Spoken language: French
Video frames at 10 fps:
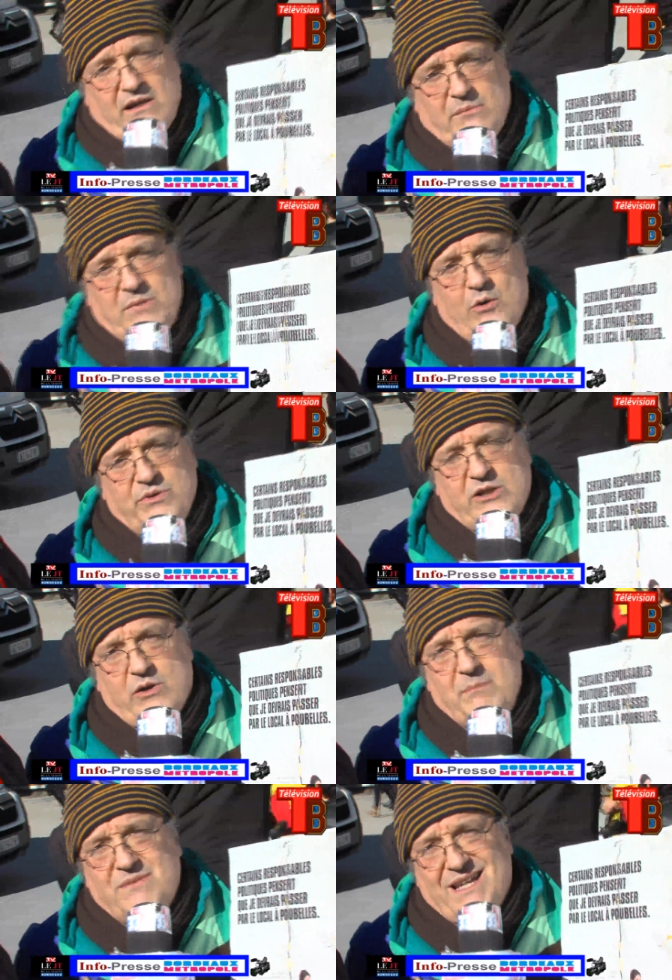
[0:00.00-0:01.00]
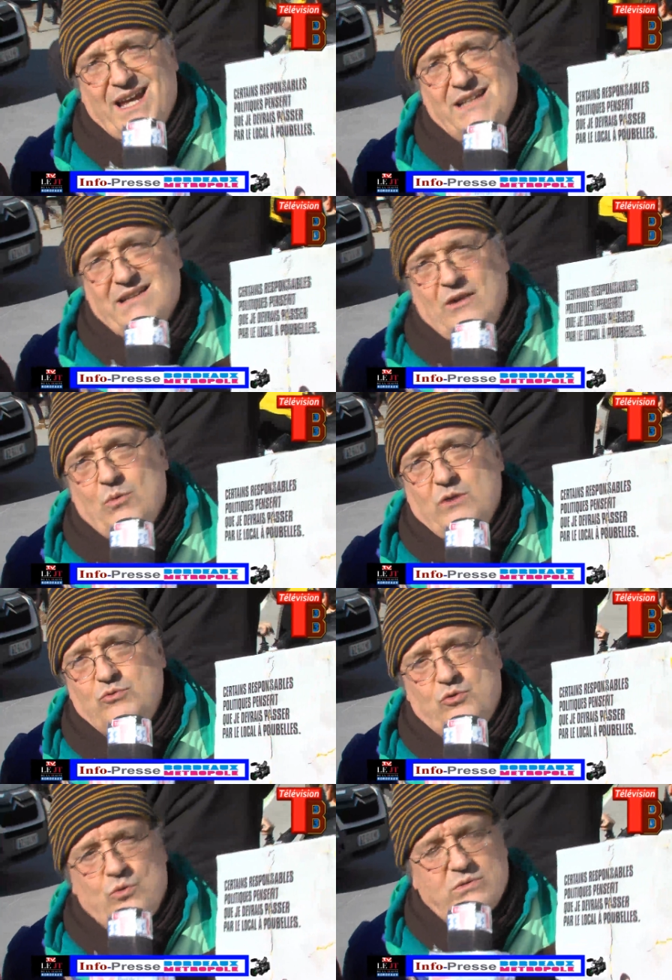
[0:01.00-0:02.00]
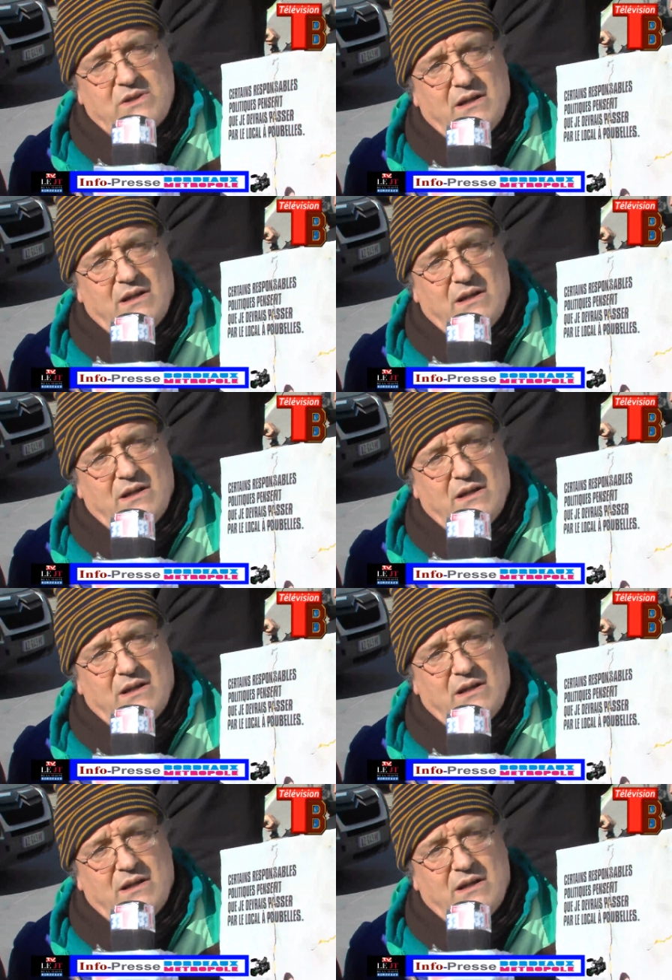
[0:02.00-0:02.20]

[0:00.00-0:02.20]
eh ben, on est quand même très très loin du compte